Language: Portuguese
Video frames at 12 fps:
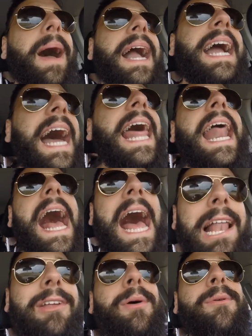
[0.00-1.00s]
pra
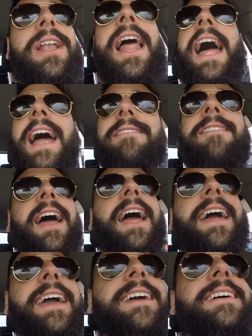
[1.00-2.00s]
caralho a mulher,
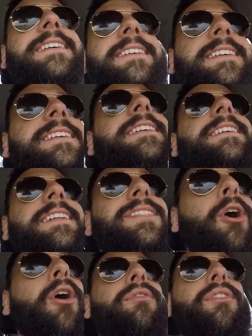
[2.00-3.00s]
velho.
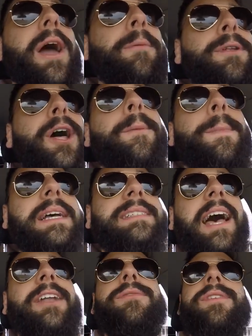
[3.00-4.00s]
Novembro do ano
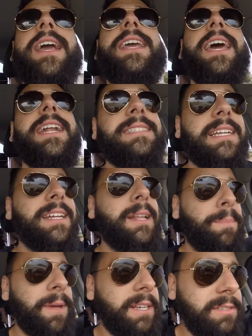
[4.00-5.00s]
passado eu vim aqui, era
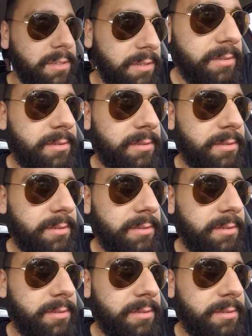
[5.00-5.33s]
70 pesos.